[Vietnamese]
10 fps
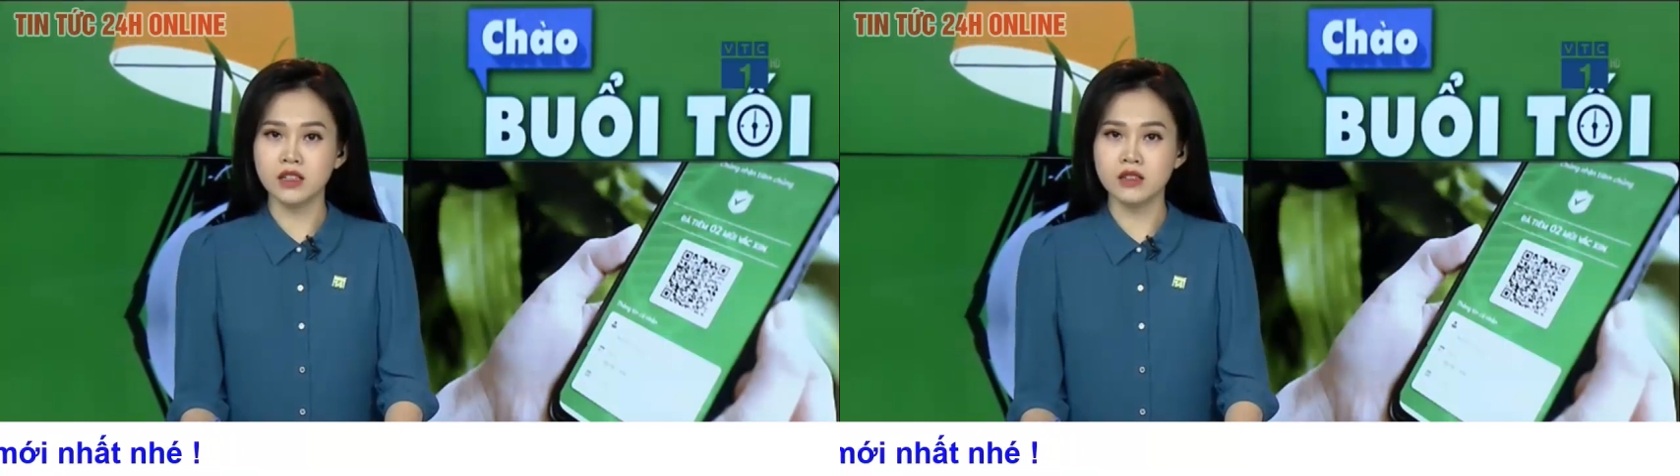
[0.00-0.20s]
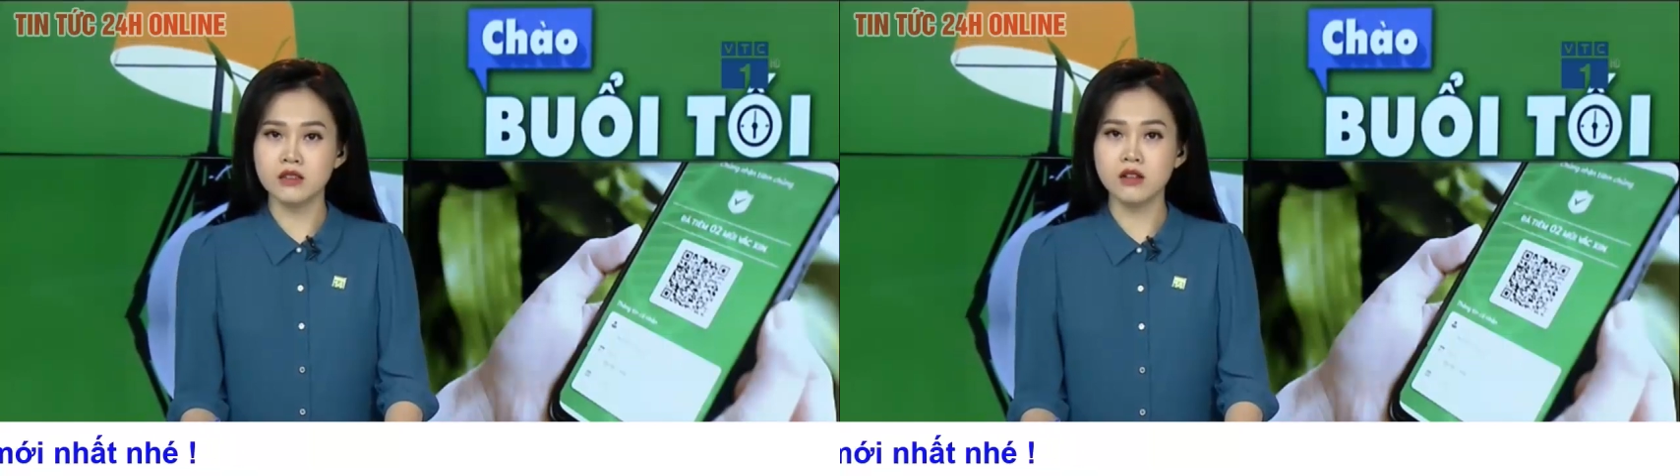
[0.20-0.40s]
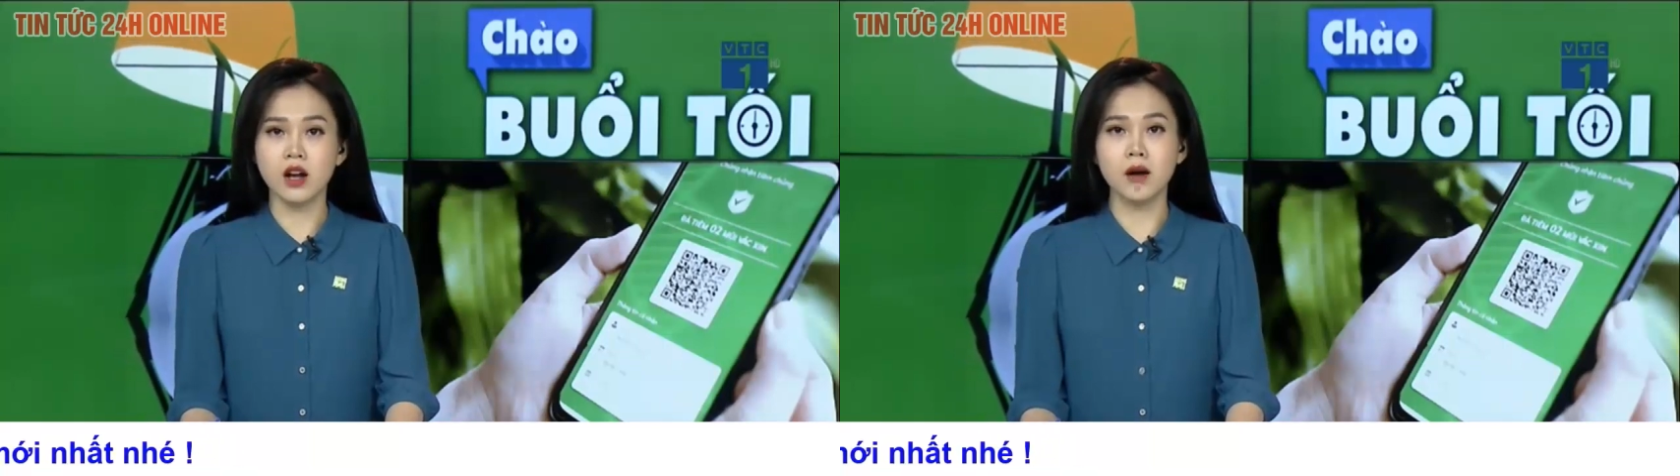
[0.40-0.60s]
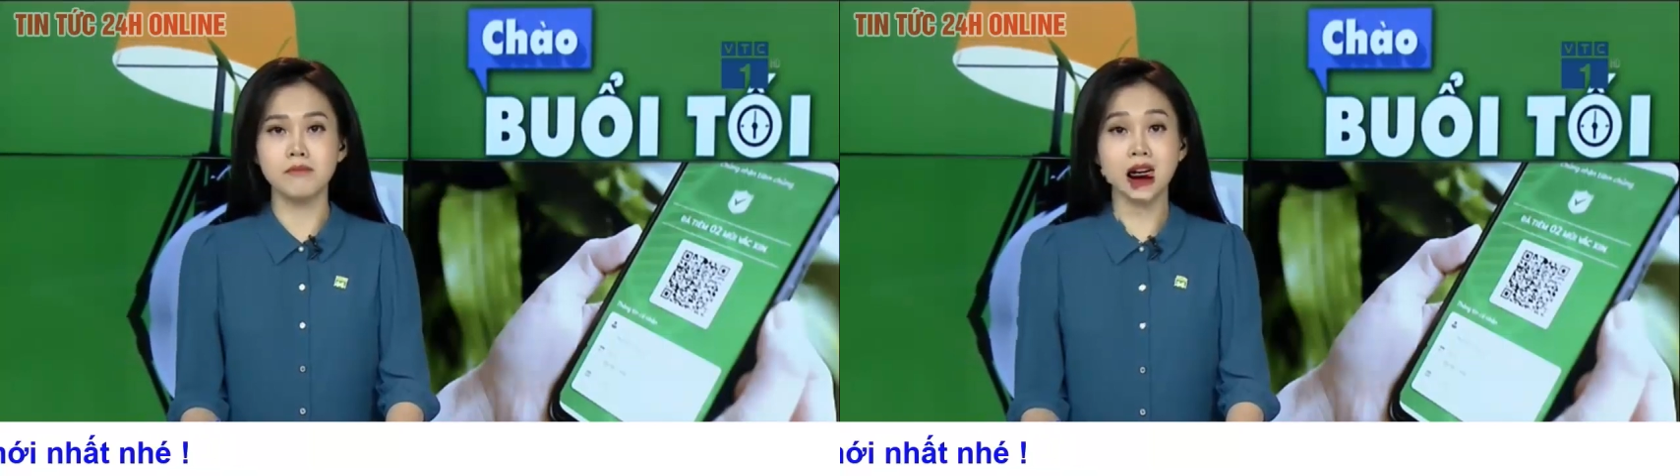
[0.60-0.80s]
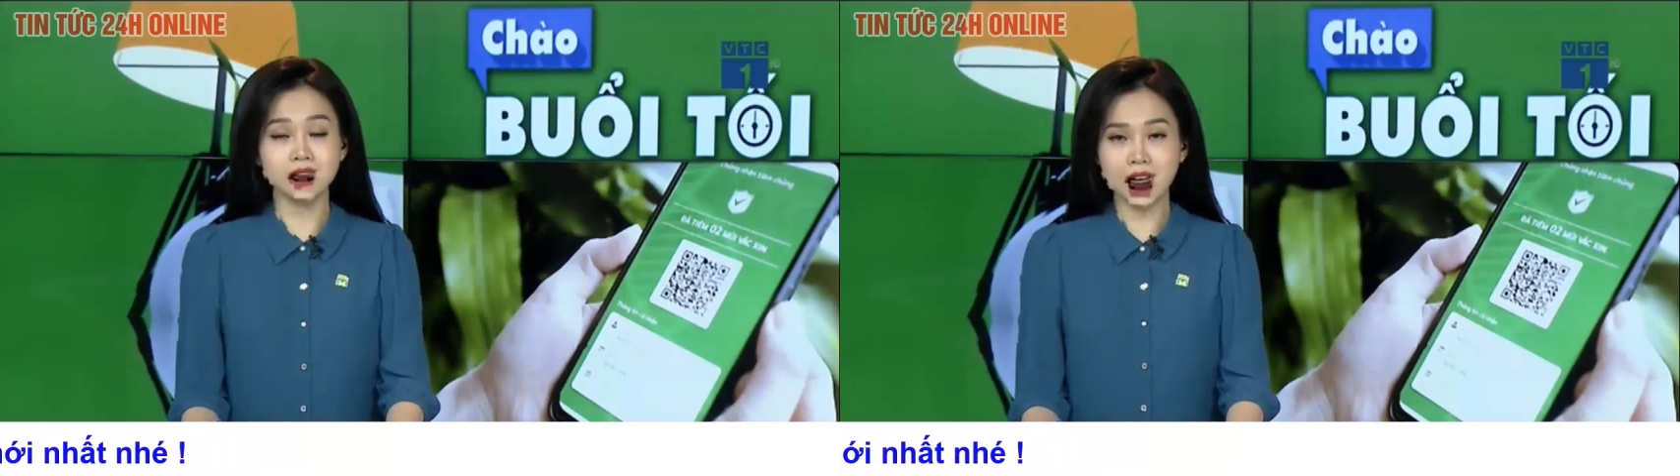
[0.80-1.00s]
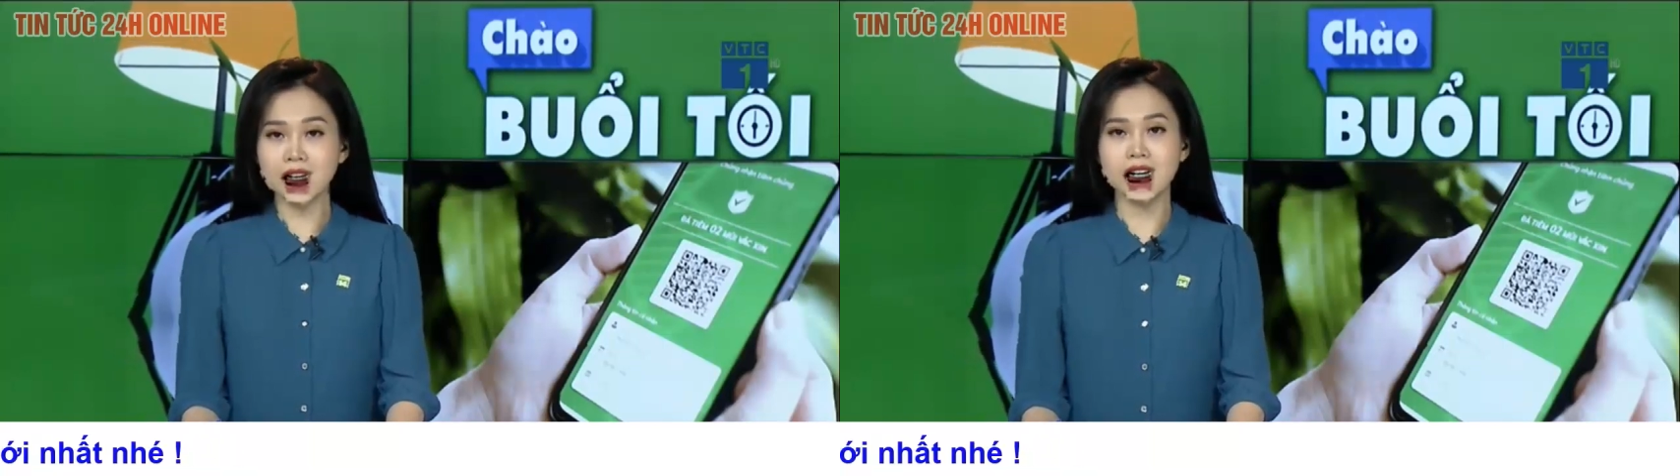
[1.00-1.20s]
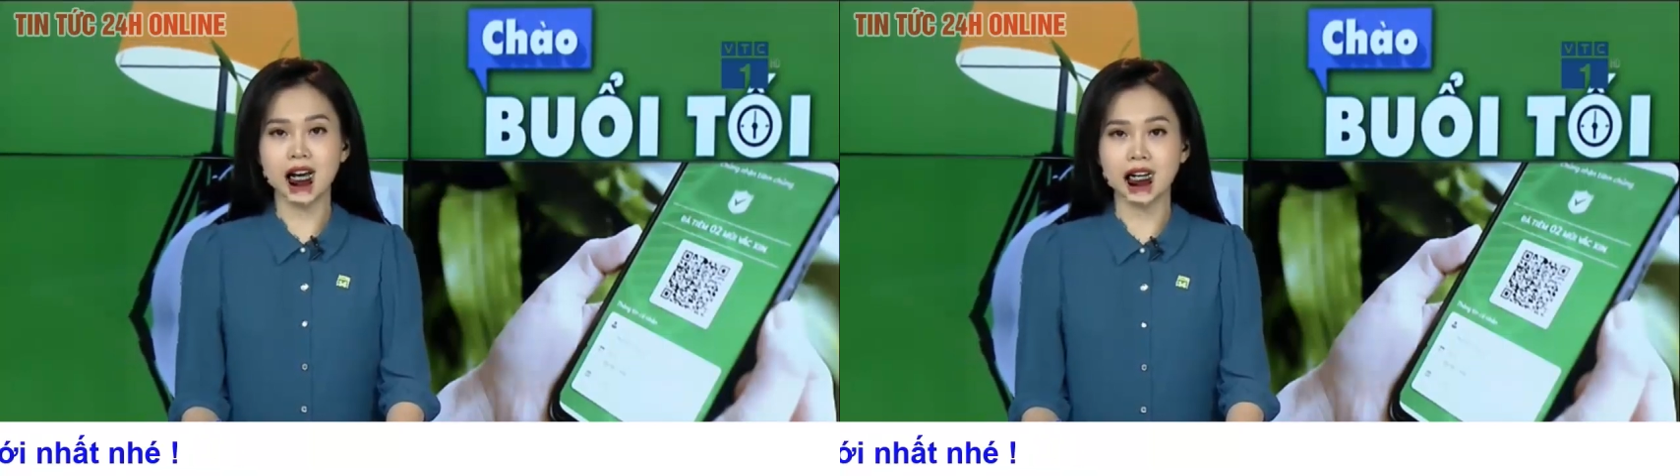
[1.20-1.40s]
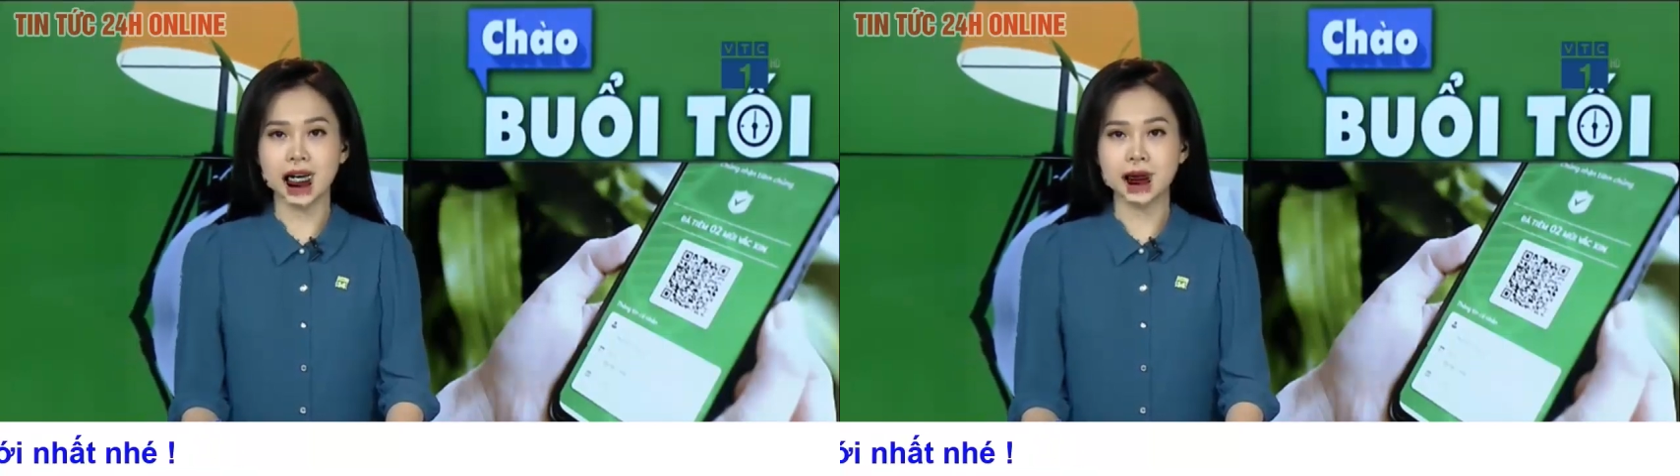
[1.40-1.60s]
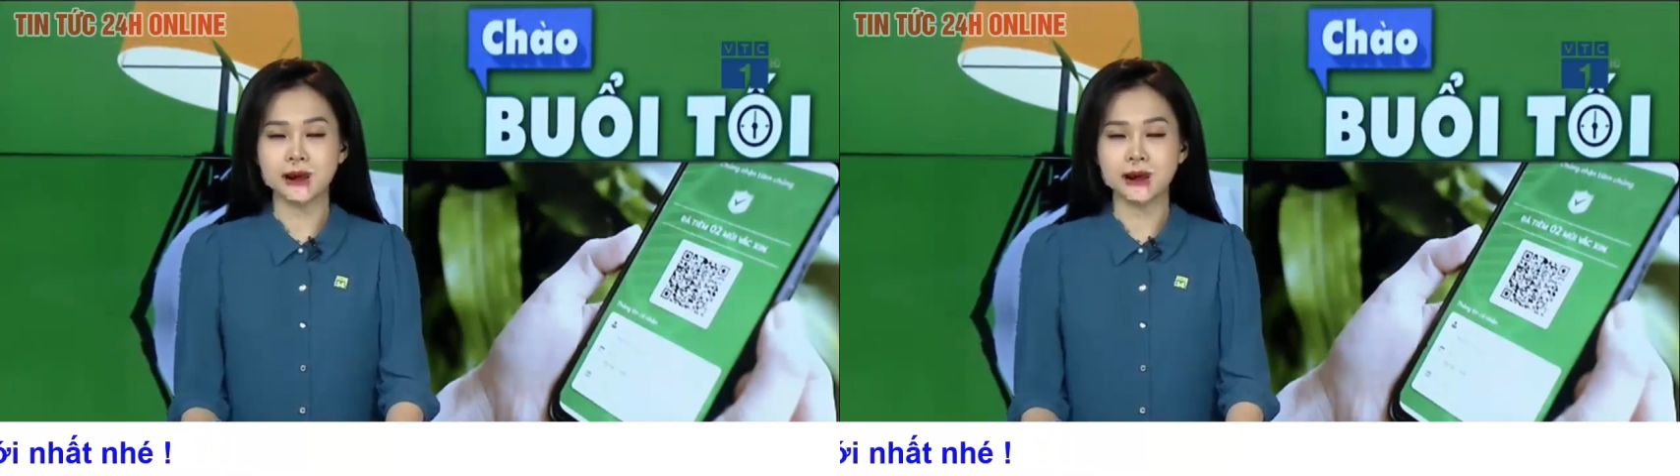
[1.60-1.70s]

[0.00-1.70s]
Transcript: những trường hợp mắc tăng lên hàng ngày.